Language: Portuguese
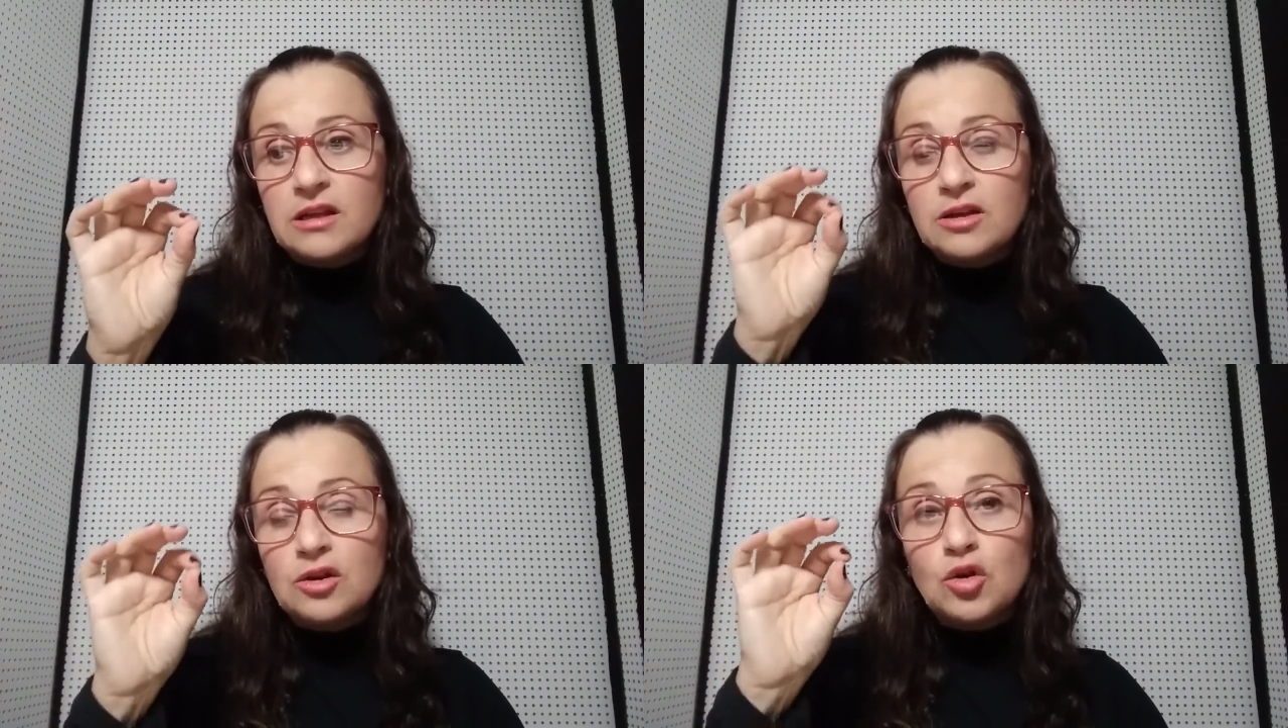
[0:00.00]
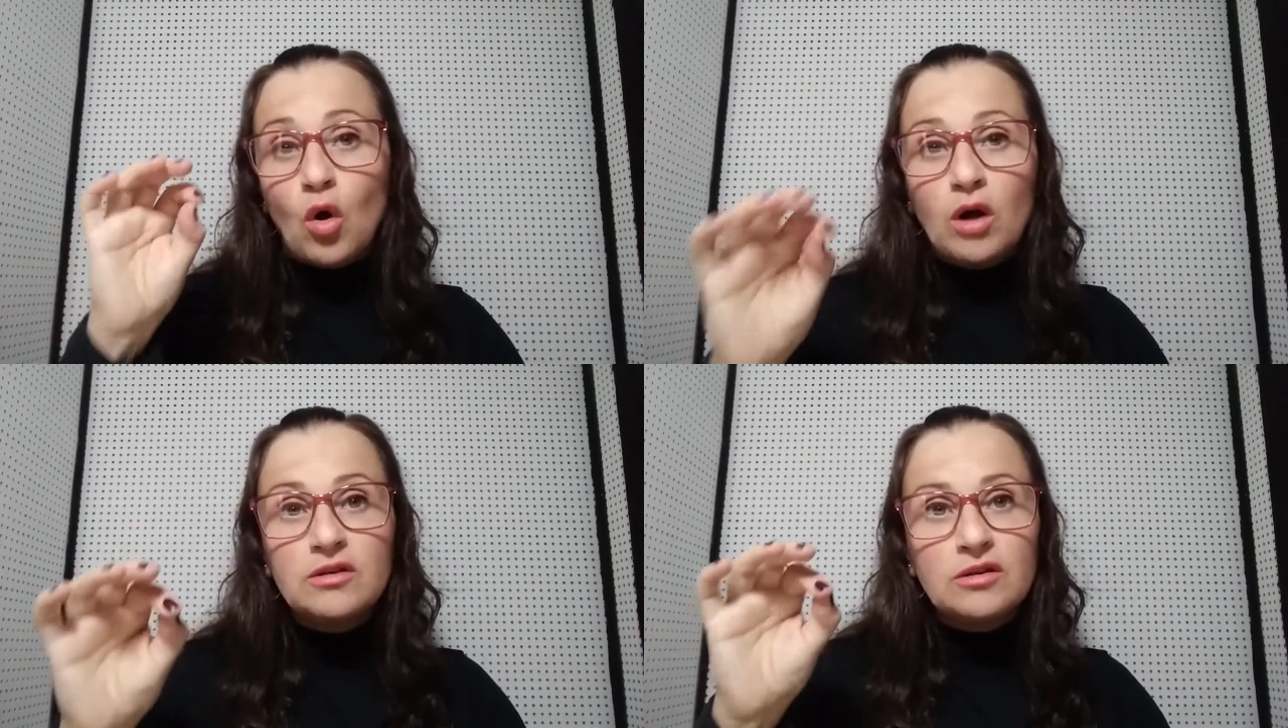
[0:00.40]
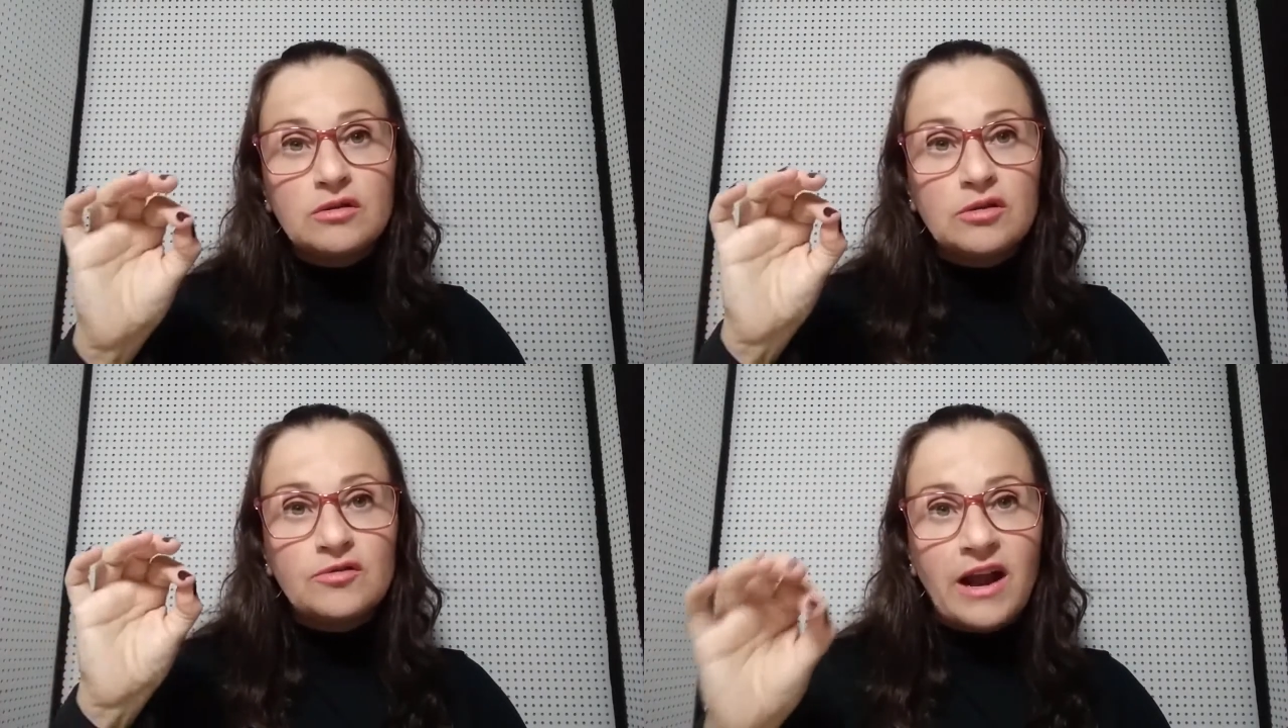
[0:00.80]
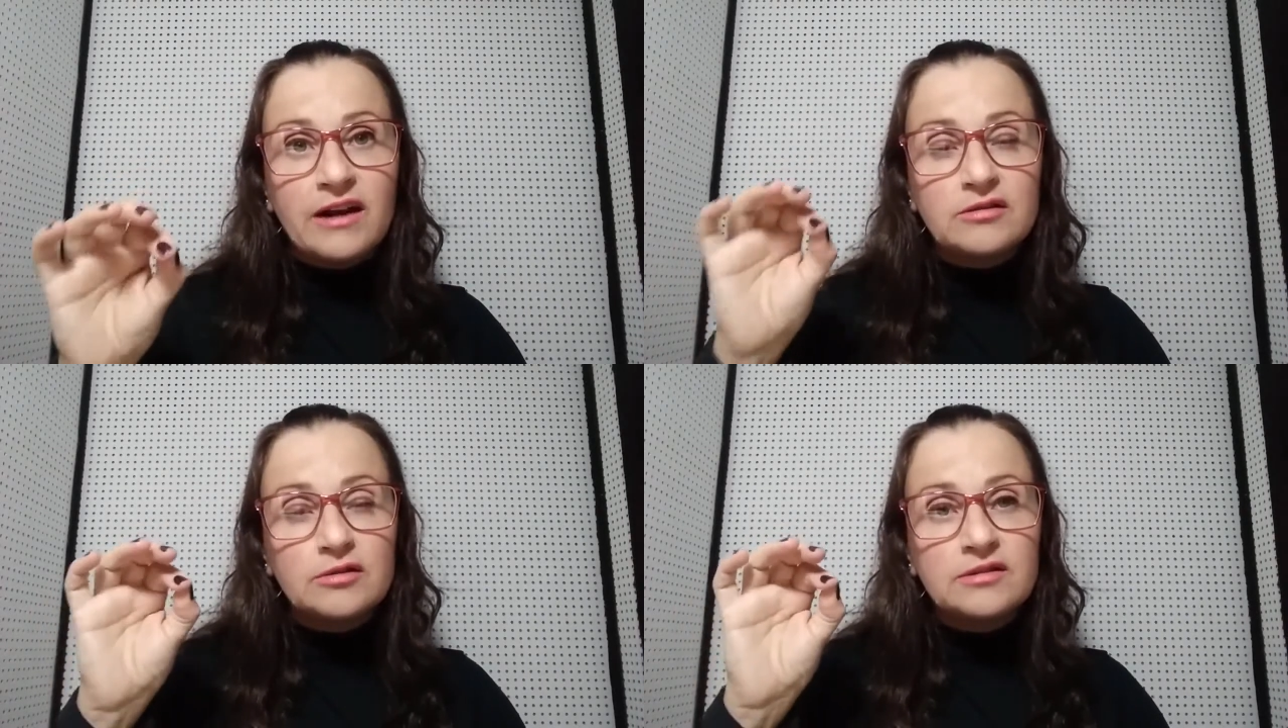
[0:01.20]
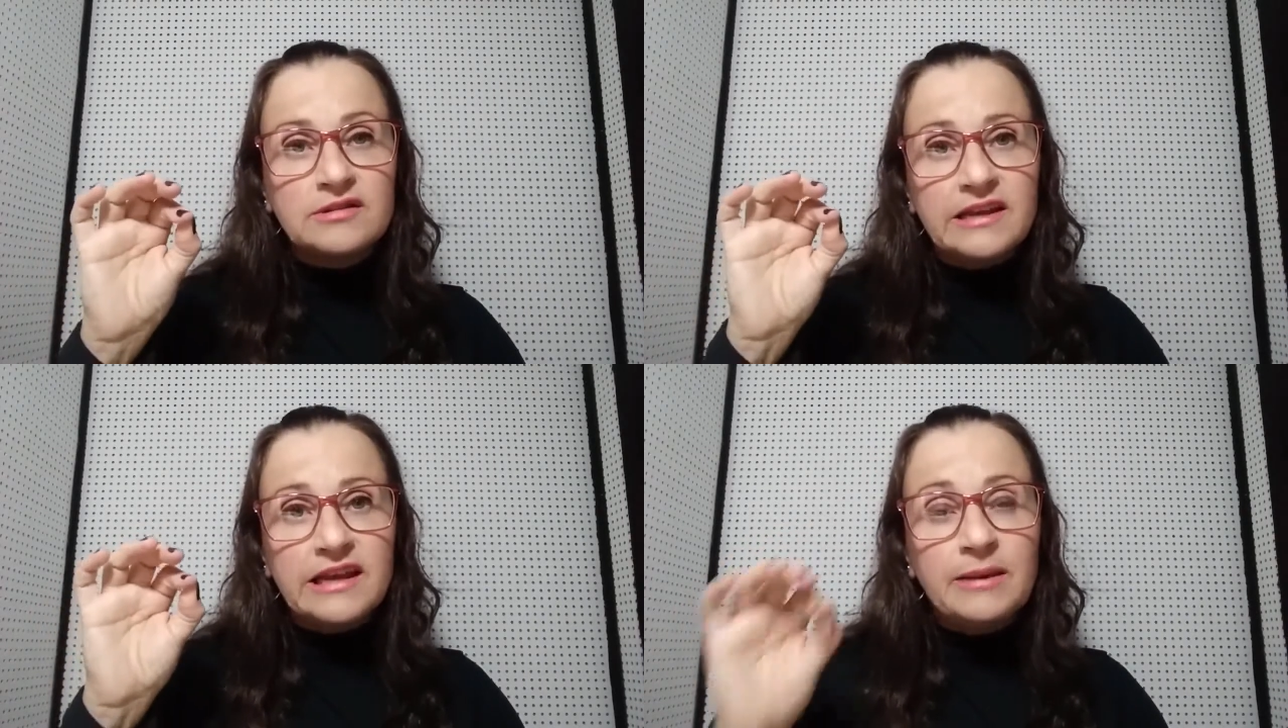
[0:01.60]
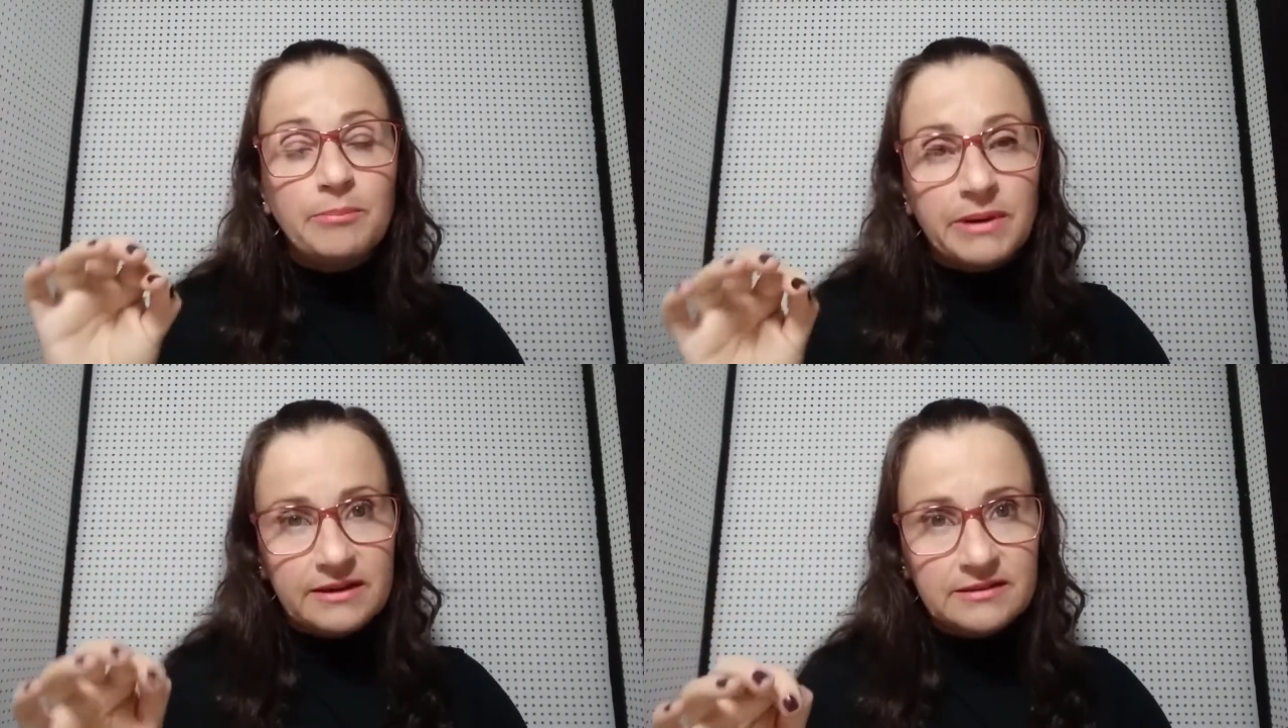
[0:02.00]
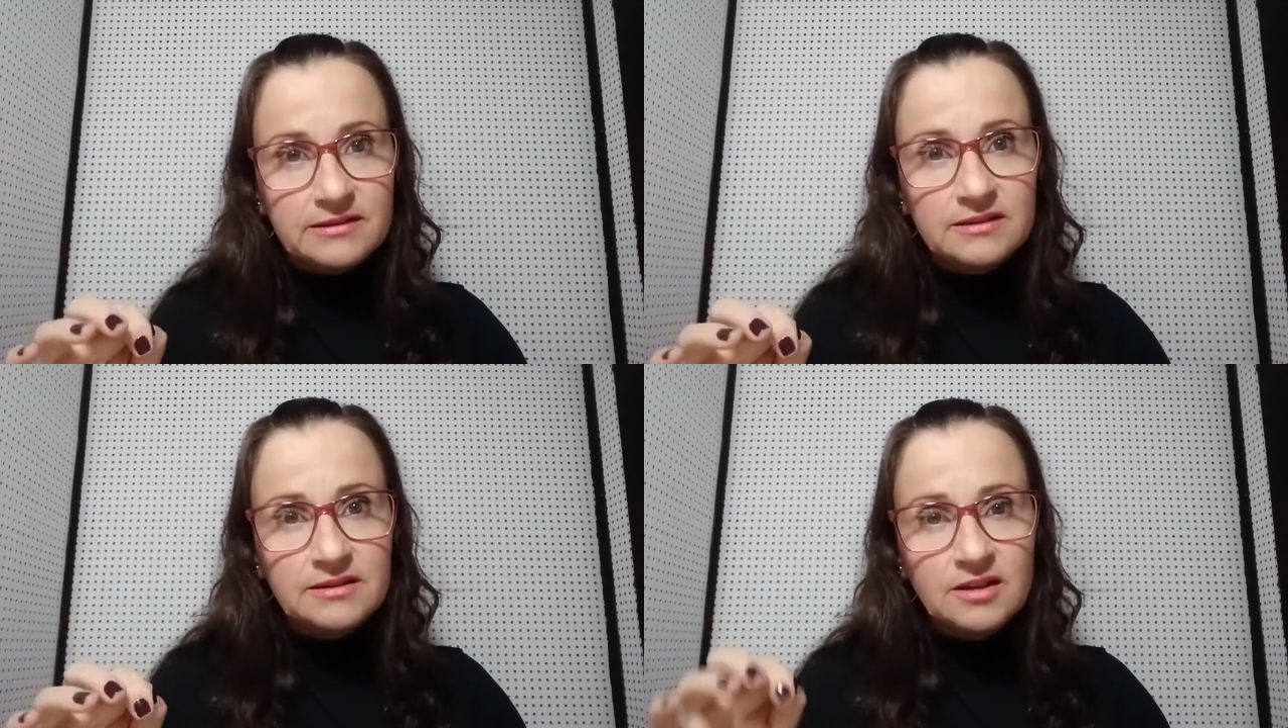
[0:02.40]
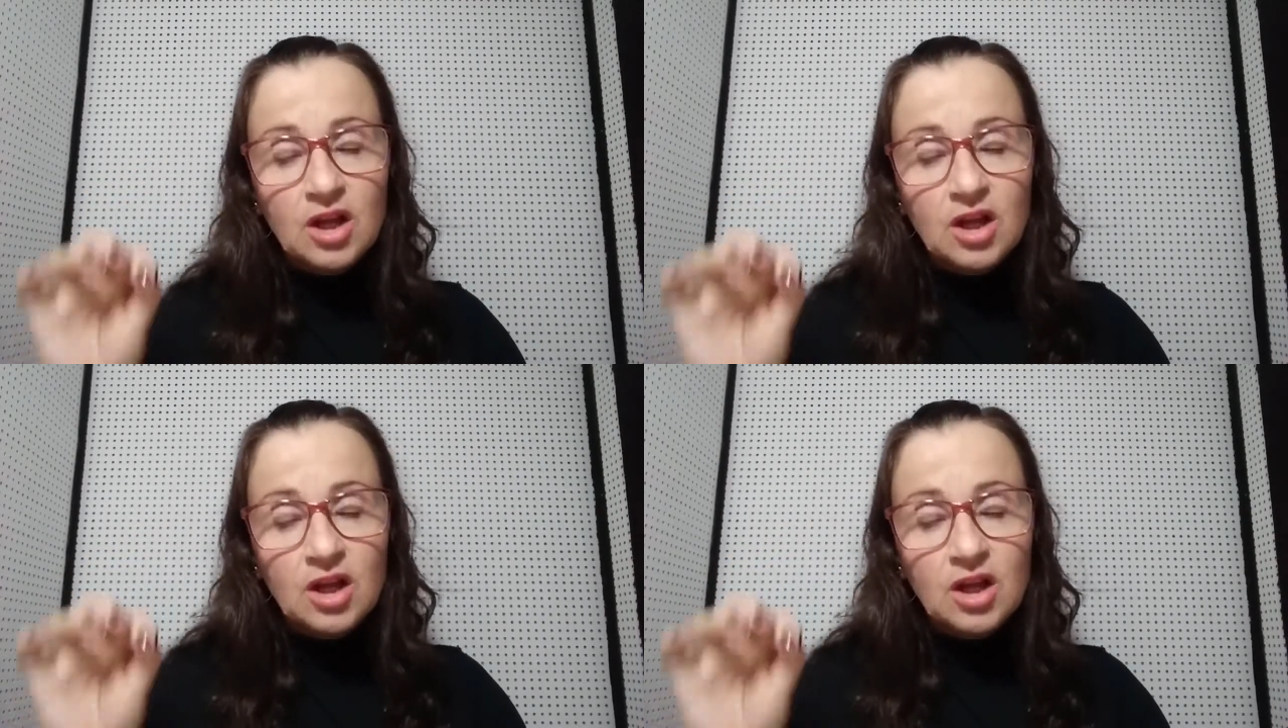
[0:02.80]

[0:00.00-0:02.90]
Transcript: em todos os versos ímpares.